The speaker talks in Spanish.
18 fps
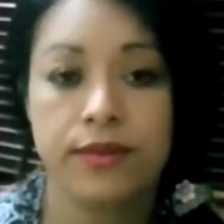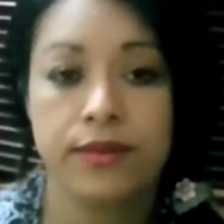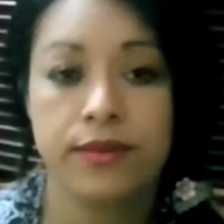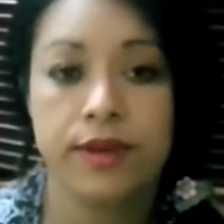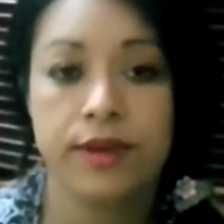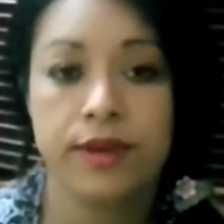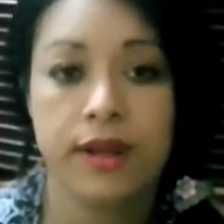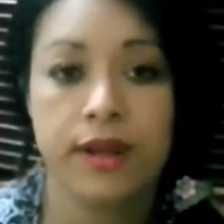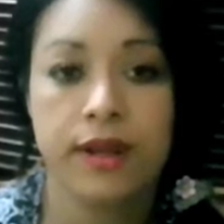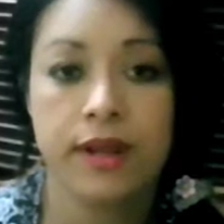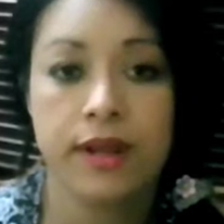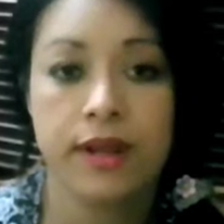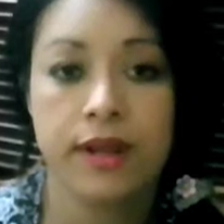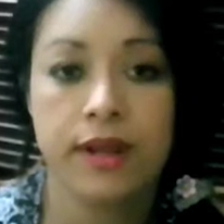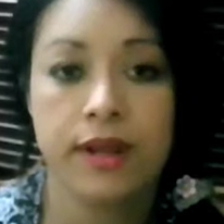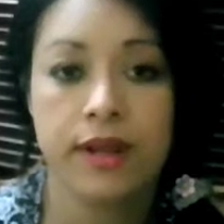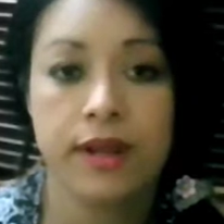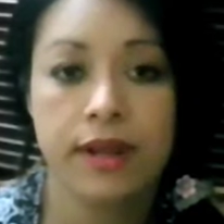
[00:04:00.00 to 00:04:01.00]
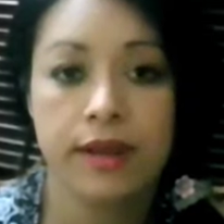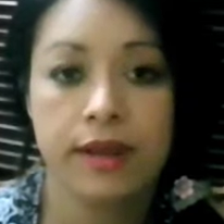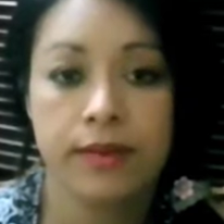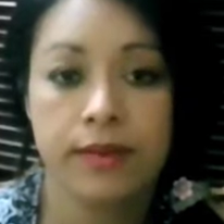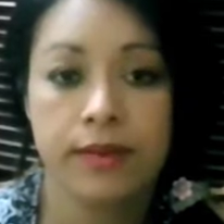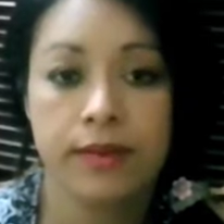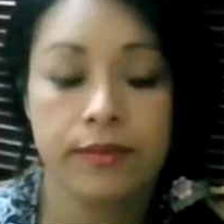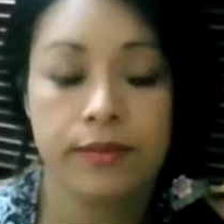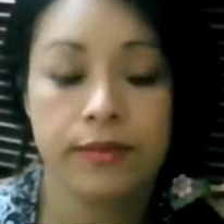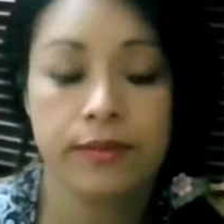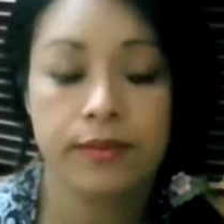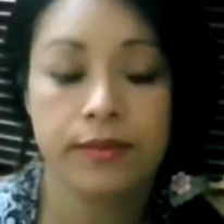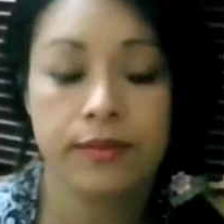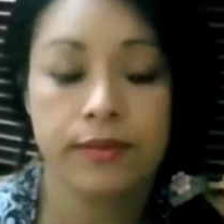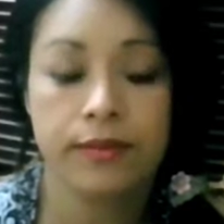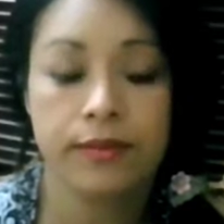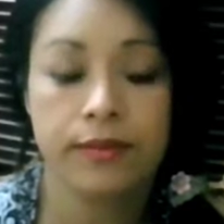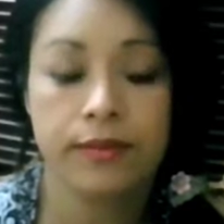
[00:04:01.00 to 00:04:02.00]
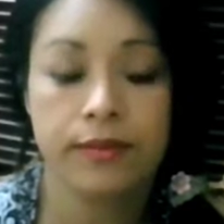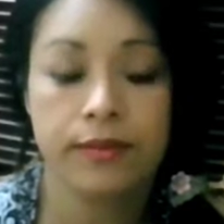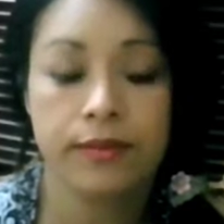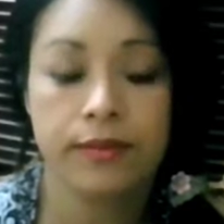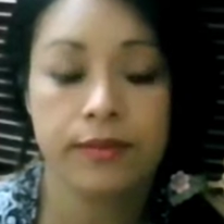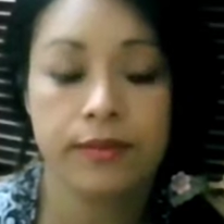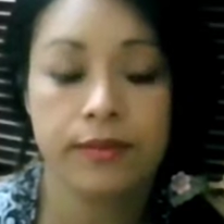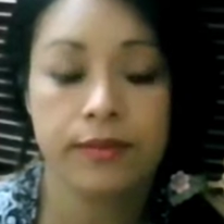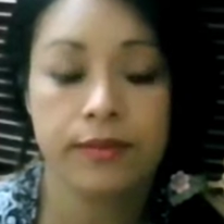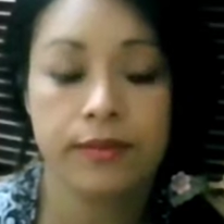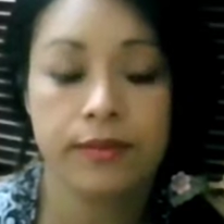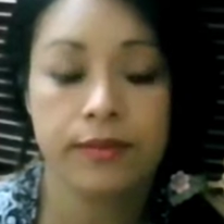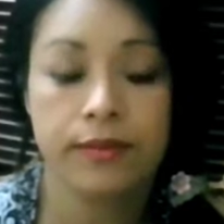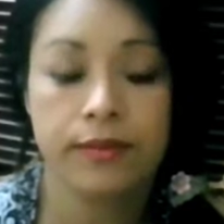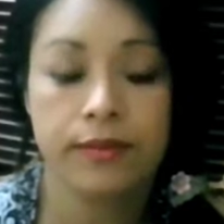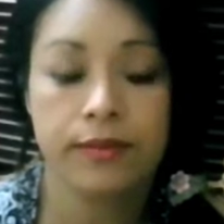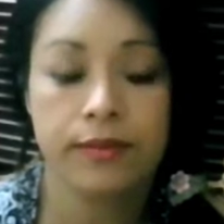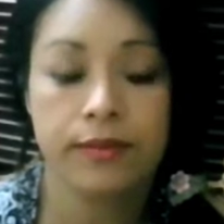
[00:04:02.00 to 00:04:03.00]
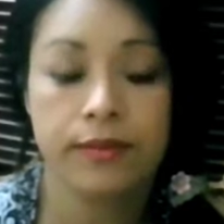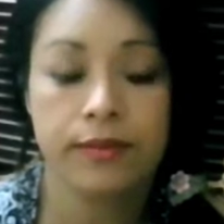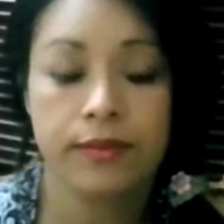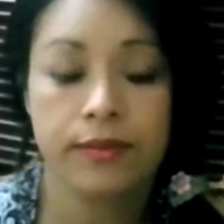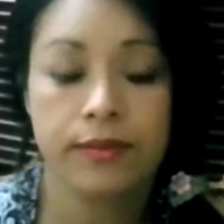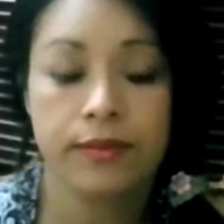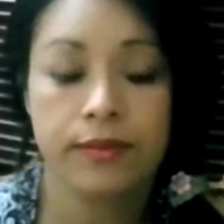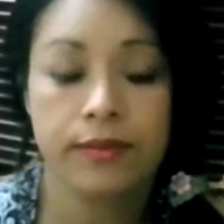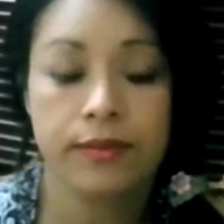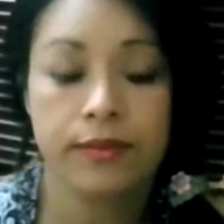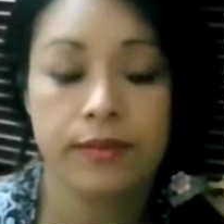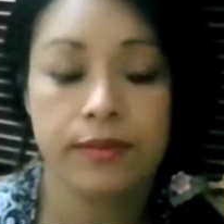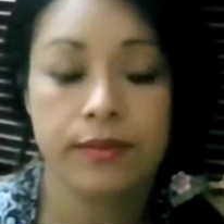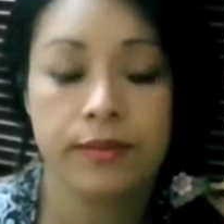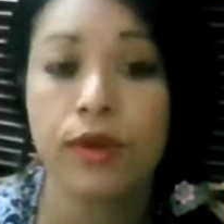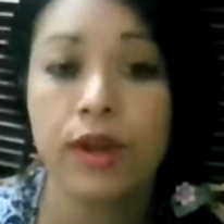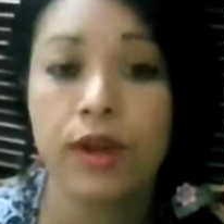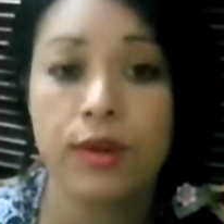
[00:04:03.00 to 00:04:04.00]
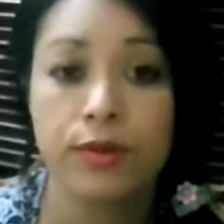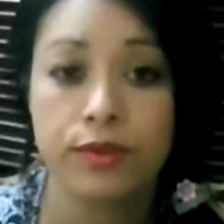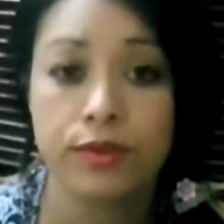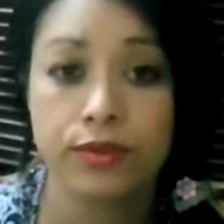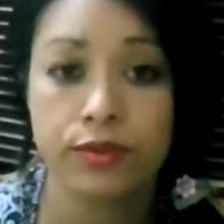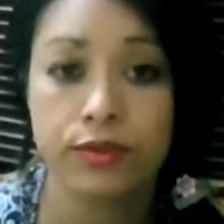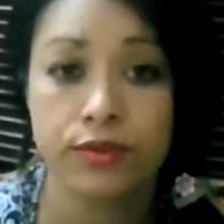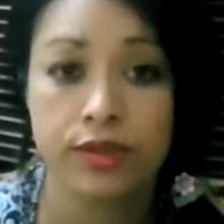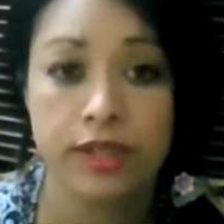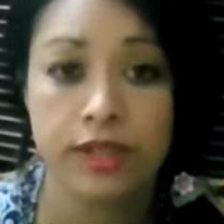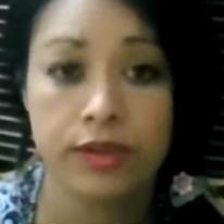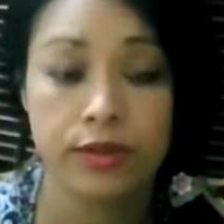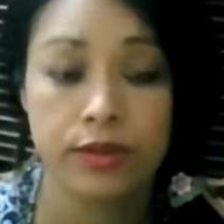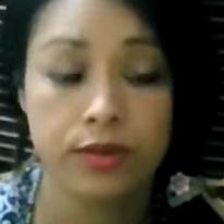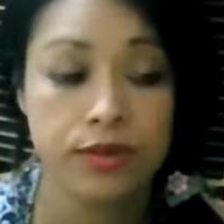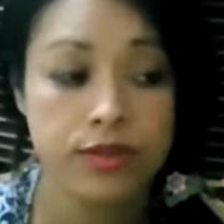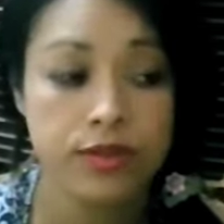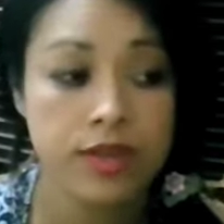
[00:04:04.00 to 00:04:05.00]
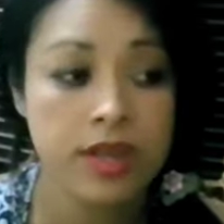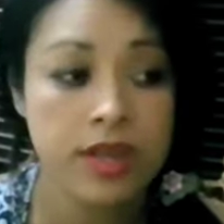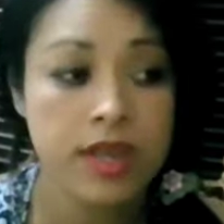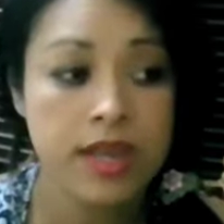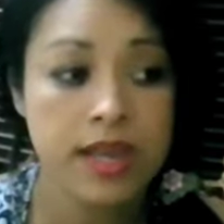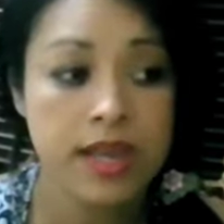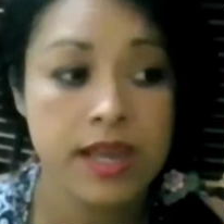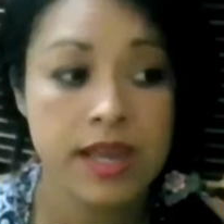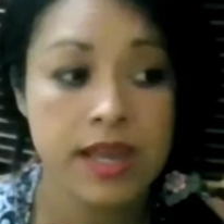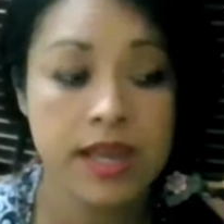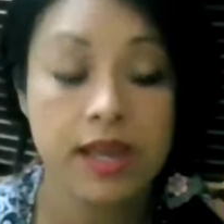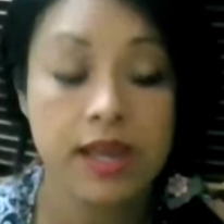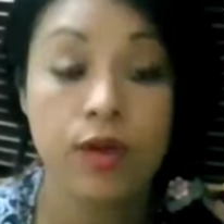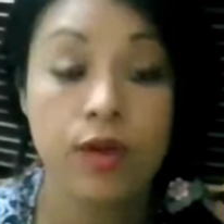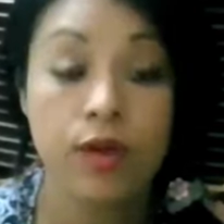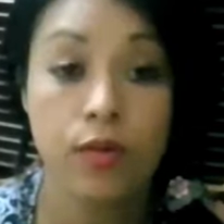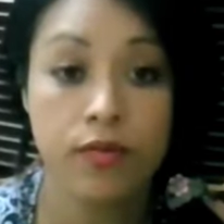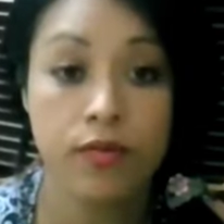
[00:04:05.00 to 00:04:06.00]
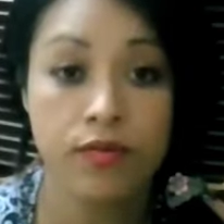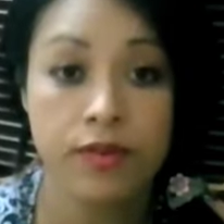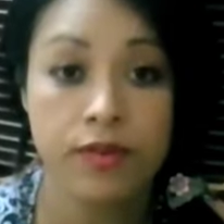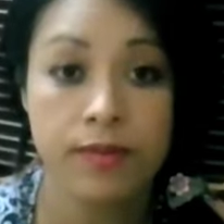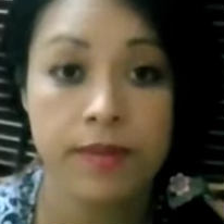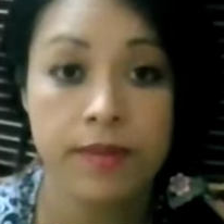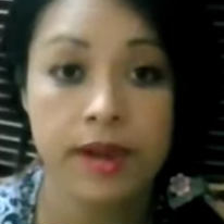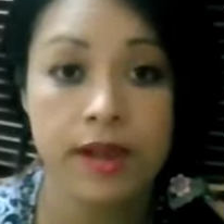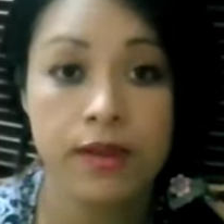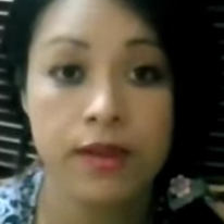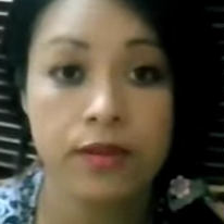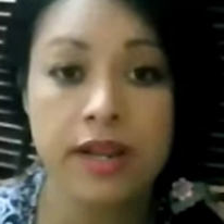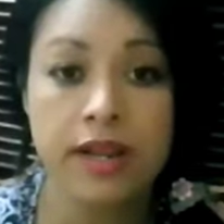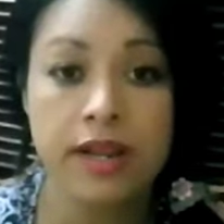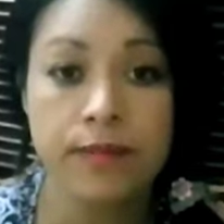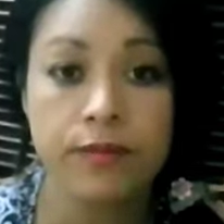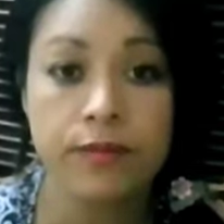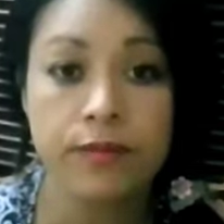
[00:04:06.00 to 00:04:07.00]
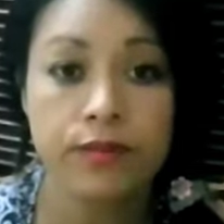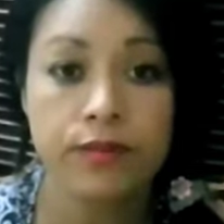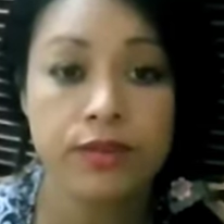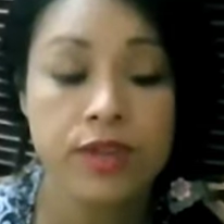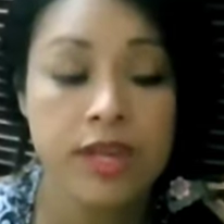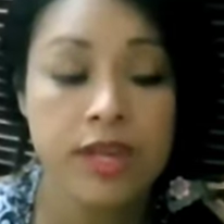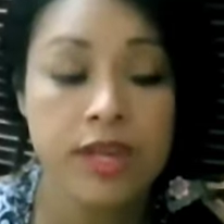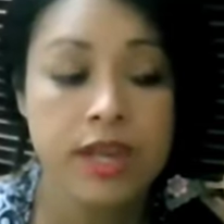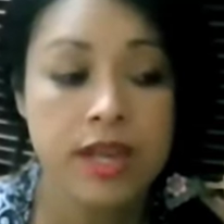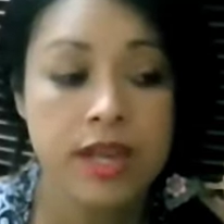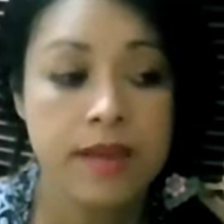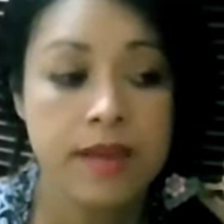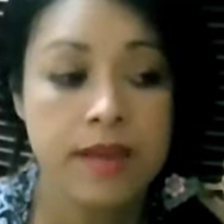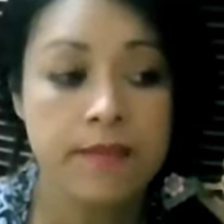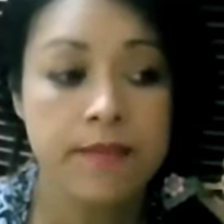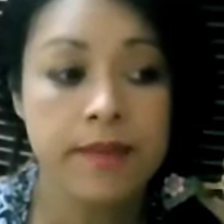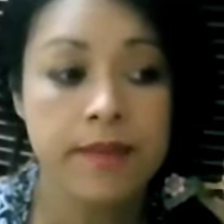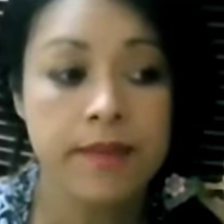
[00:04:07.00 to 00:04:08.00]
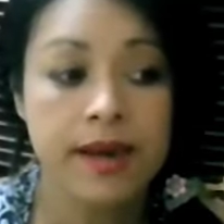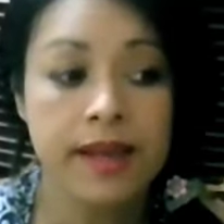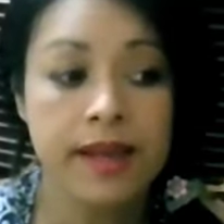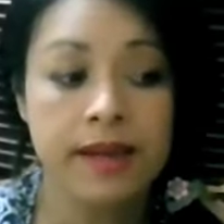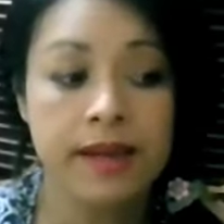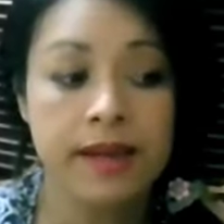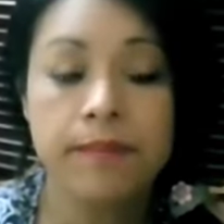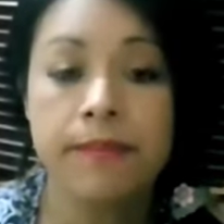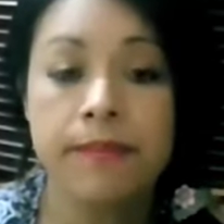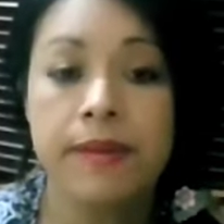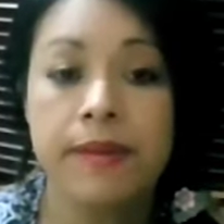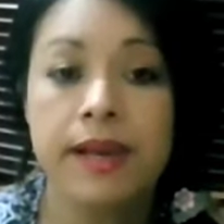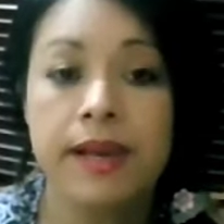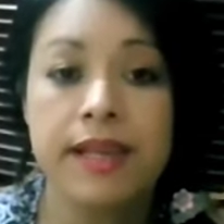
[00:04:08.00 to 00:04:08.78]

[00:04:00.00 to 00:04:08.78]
una cuenta eh, que de acuerdo a nuestros datos eh, confirmados eh, nosotros tenemos.